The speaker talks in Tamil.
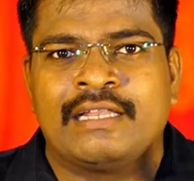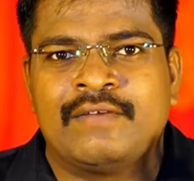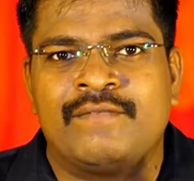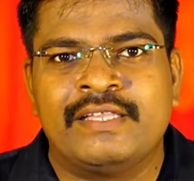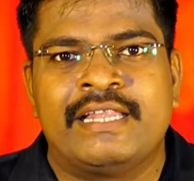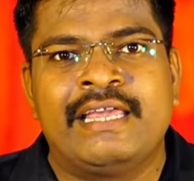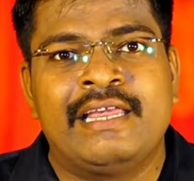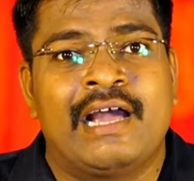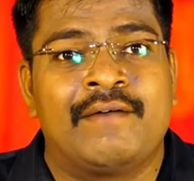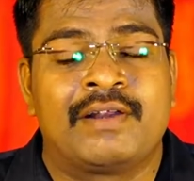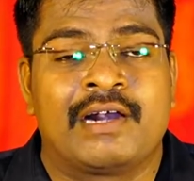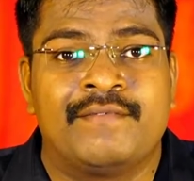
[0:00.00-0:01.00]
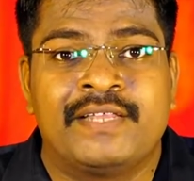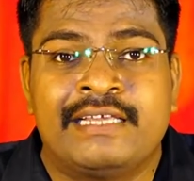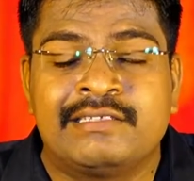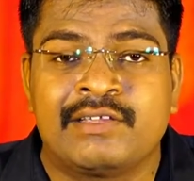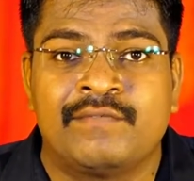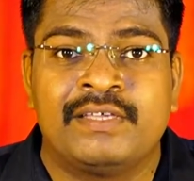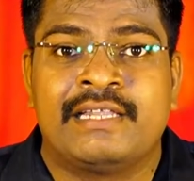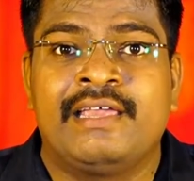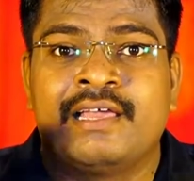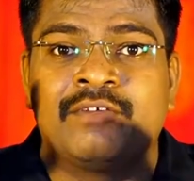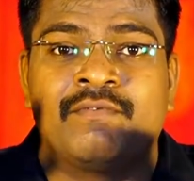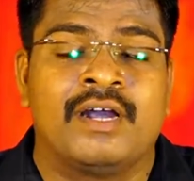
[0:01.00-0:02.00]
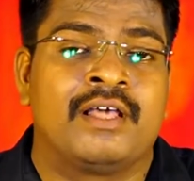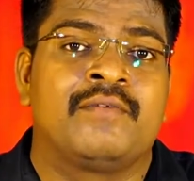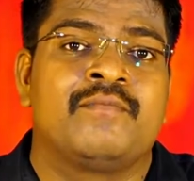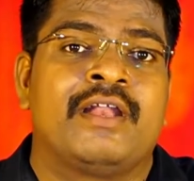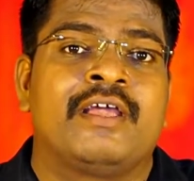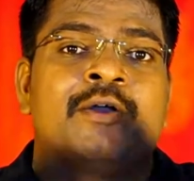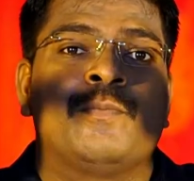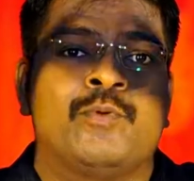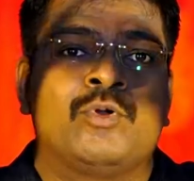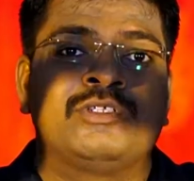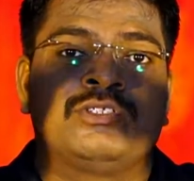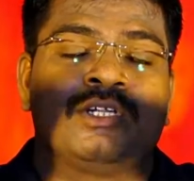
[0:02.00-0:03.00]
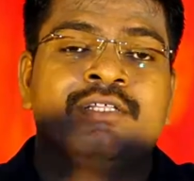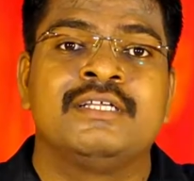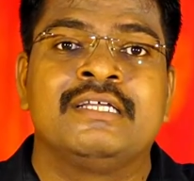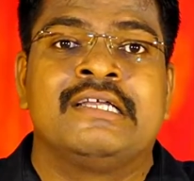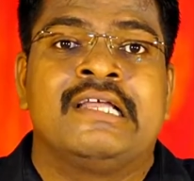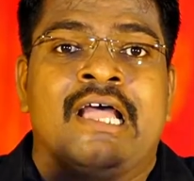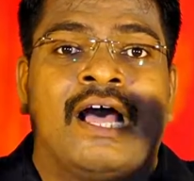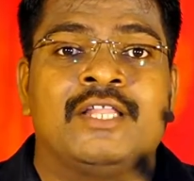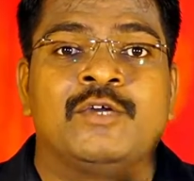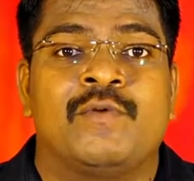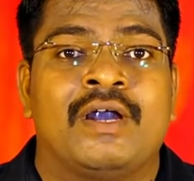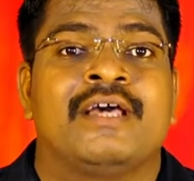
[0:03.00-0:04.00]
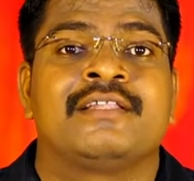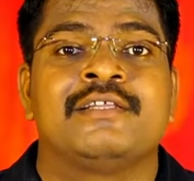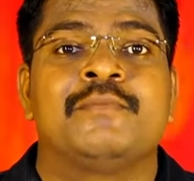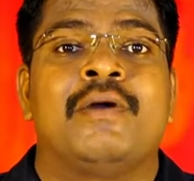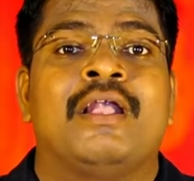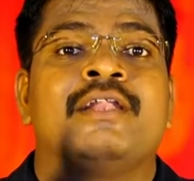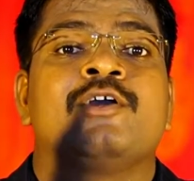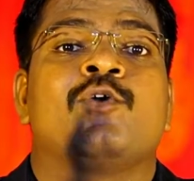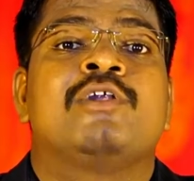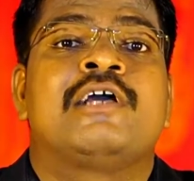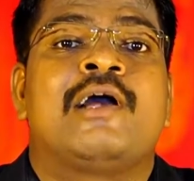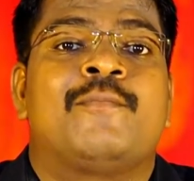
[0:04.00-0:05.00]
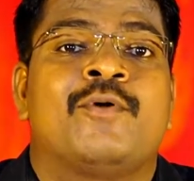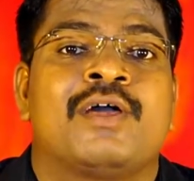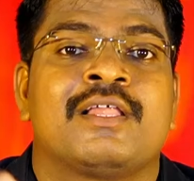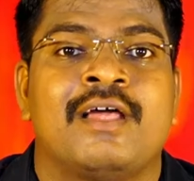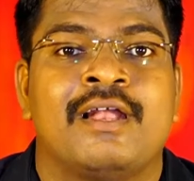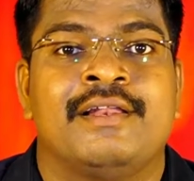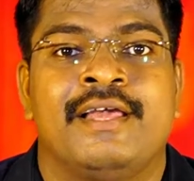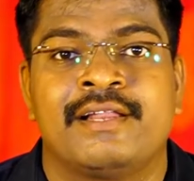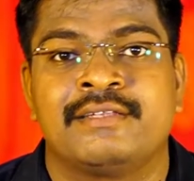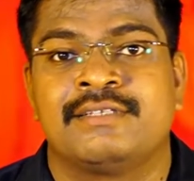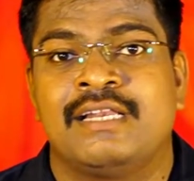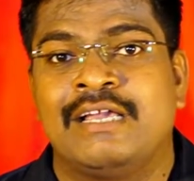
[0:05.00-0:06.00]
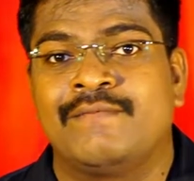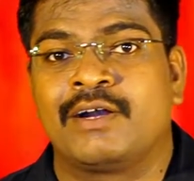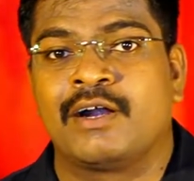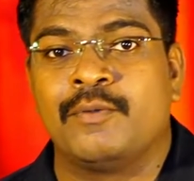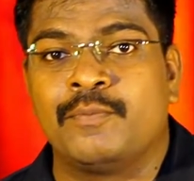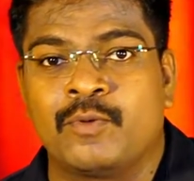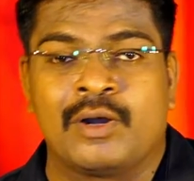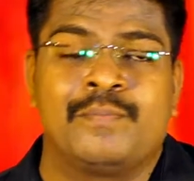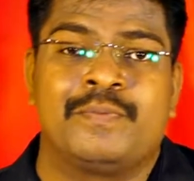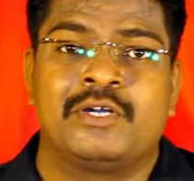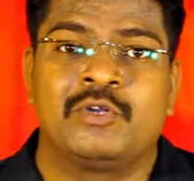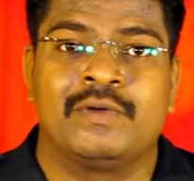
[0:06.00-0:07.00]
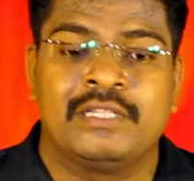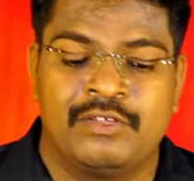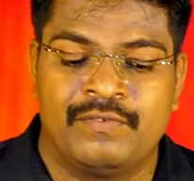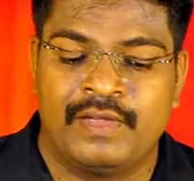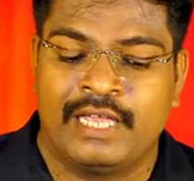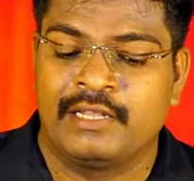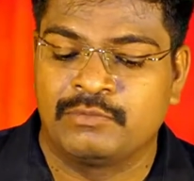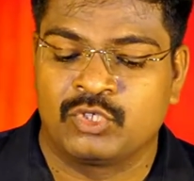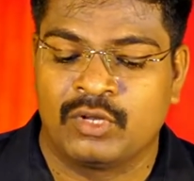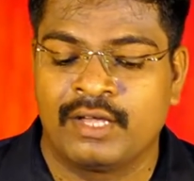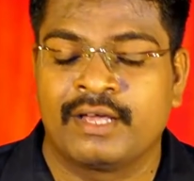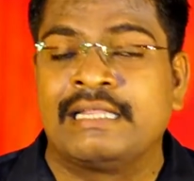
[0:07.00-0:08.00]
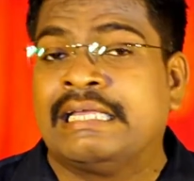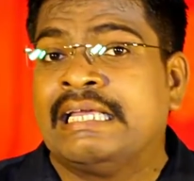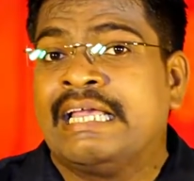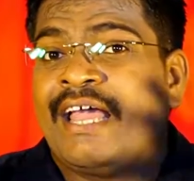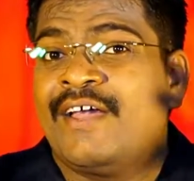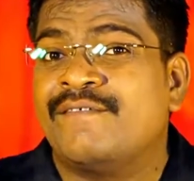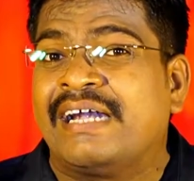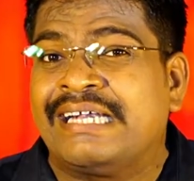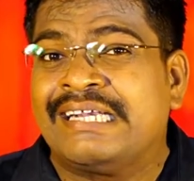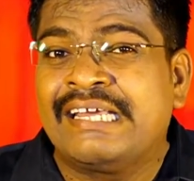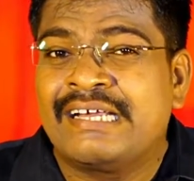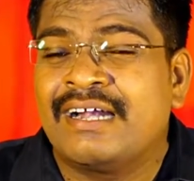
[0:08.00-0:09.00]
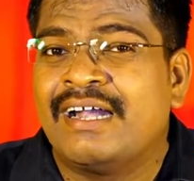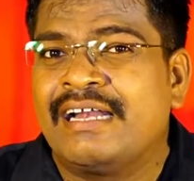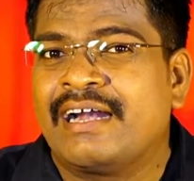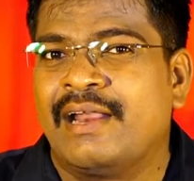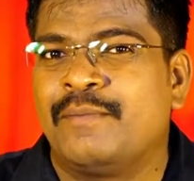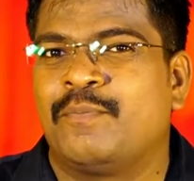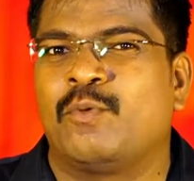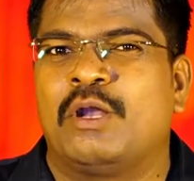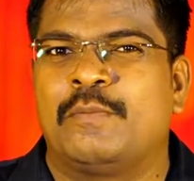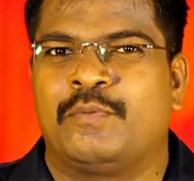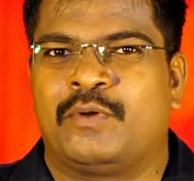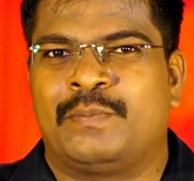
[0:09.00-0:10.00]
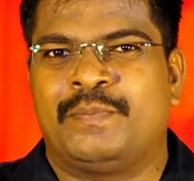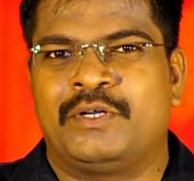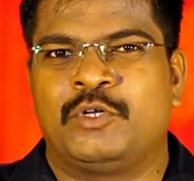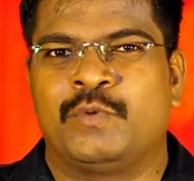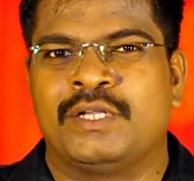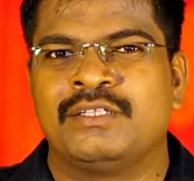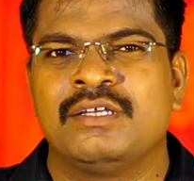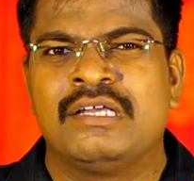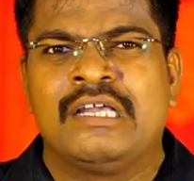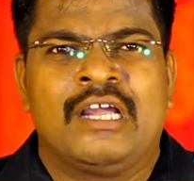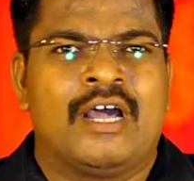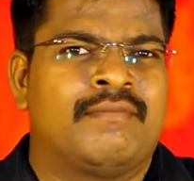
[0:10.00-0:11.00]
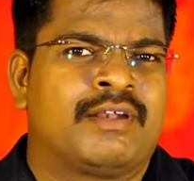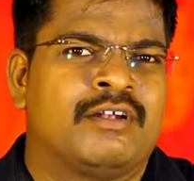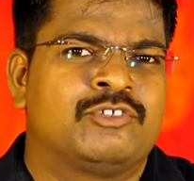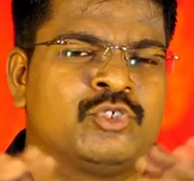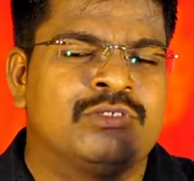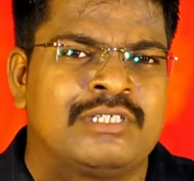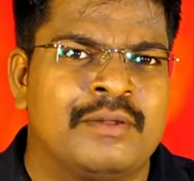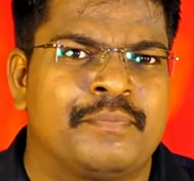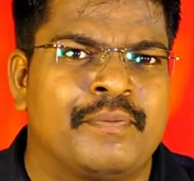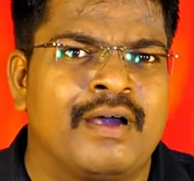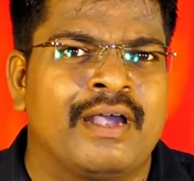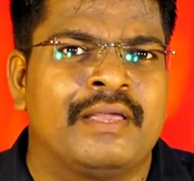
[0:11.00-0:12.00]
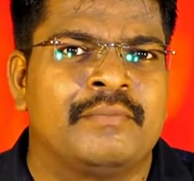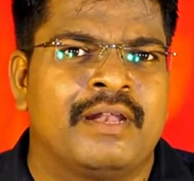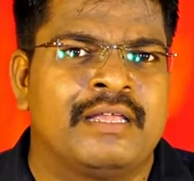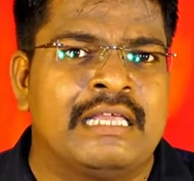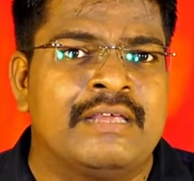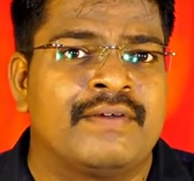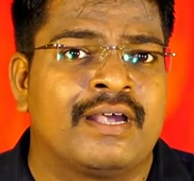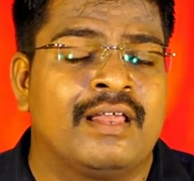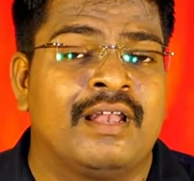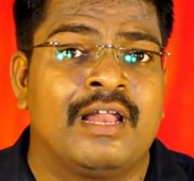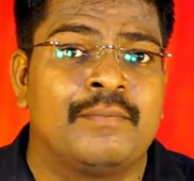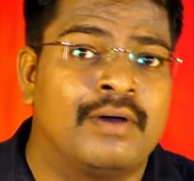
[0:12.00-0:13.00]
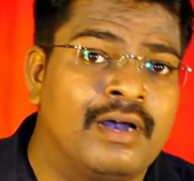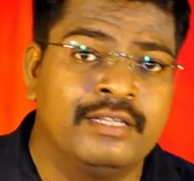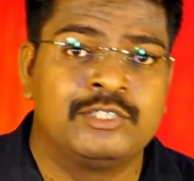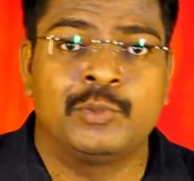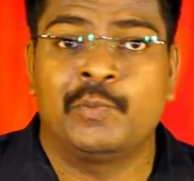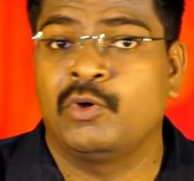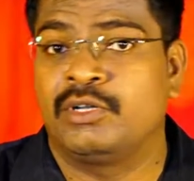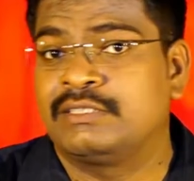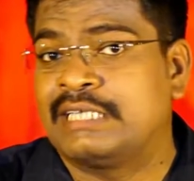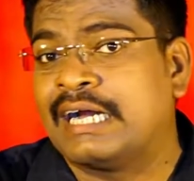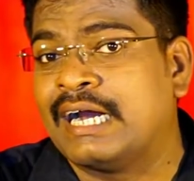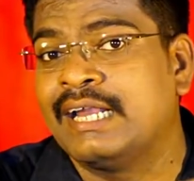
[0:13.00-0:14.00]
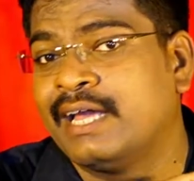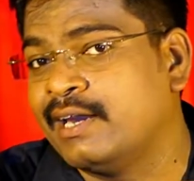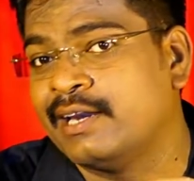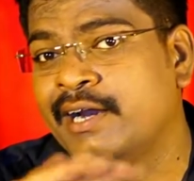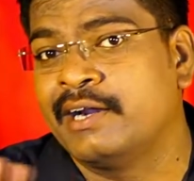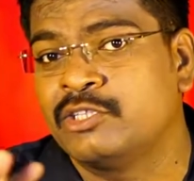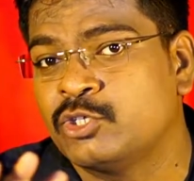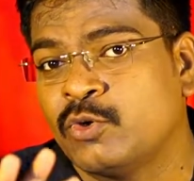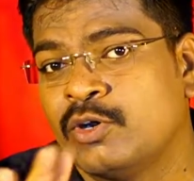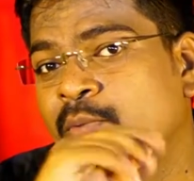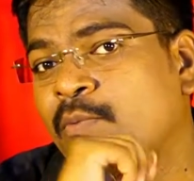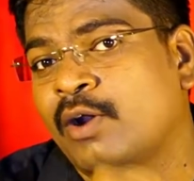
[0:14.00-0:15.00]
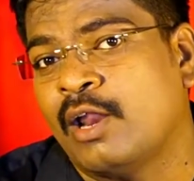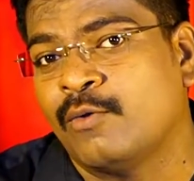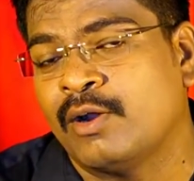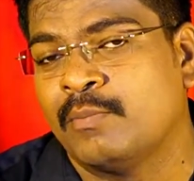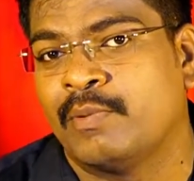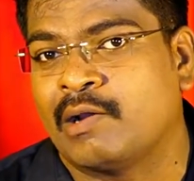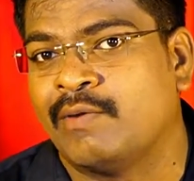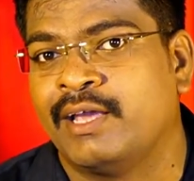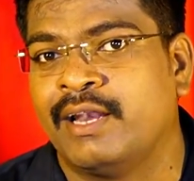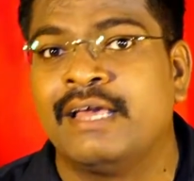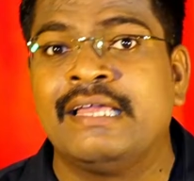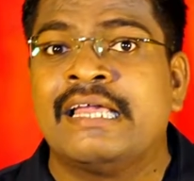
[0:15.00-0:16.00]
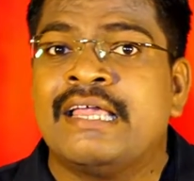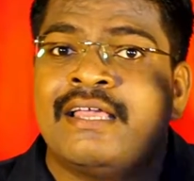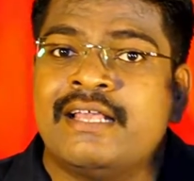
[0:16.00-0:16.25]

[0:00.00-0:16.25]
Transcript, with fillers: அந்த விதை அவர்கள் விதைத்த விதை அது வளரும் வரைக்கும் பொறுத்திருந்து அது வளர்ந்து பலன் கொடுக்க போகிறதான நேரத்திலே இவர்கள் புறப்பட்டு வந்து வேதம் சொல்லுகிறது வெட்டுக்கிளிகளைப் போல புறப்பட்டு வந்து அவர்கள் சுற்றிலும் பாளையம் இறங்கி இவைகளெல்லாம் அழித்து போட்டு தங்களுக்கென்று எடுத்துக்கொண்டு போனால் கூட பரவாயில்லை